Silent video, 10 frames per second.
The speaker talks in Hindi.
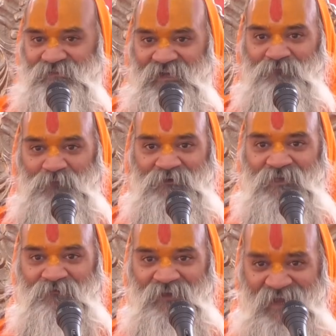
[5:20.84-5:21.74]
इसका
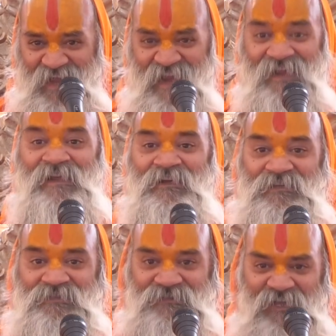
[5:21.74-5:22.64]
मतलब है
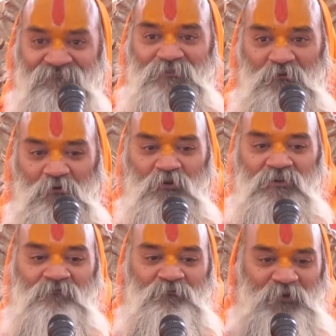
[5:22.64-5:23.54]
कि संत को
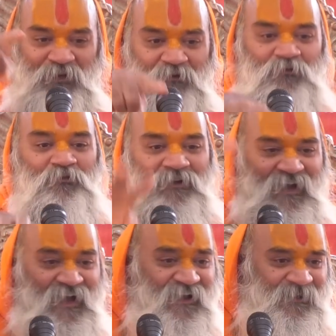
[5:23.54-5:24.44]
गंभीर
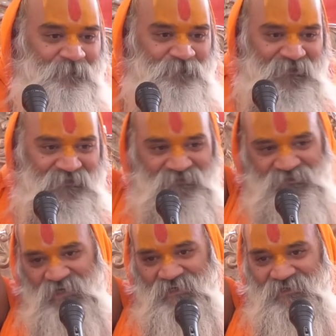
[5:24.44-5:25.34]
होना
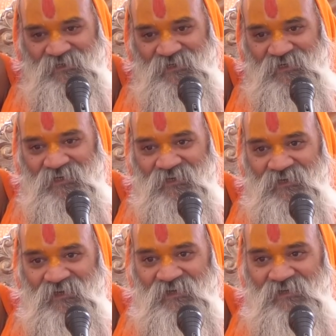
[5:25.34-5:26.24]
चाहिए
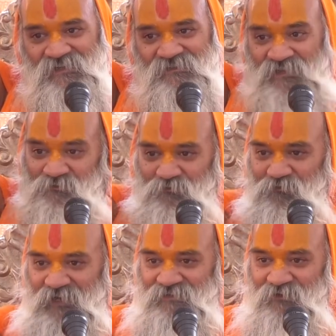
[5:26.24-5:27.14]
संत
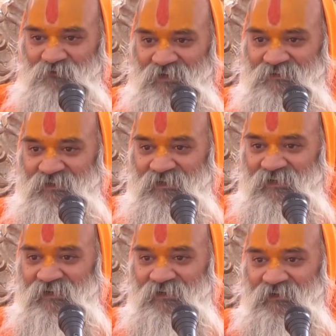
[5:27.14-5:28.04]
को कैसा होना
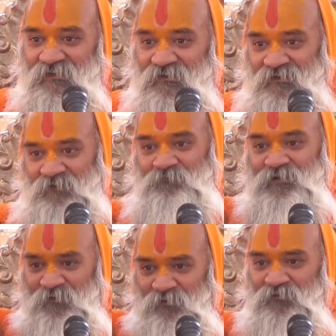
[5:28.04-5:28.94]
चाहिए
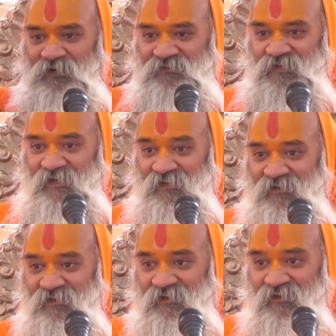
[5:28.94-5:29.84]
गंभीर होना
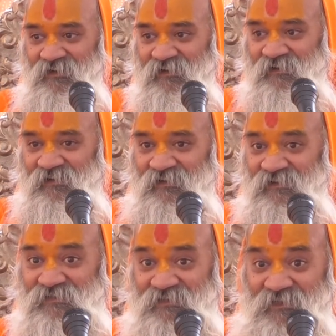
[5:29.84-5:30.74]
चाहिए
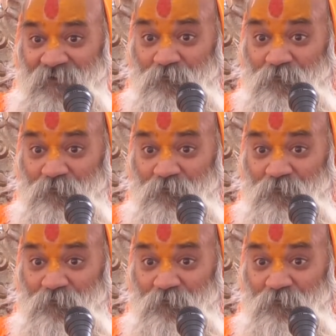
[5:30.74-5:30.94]
इसलिए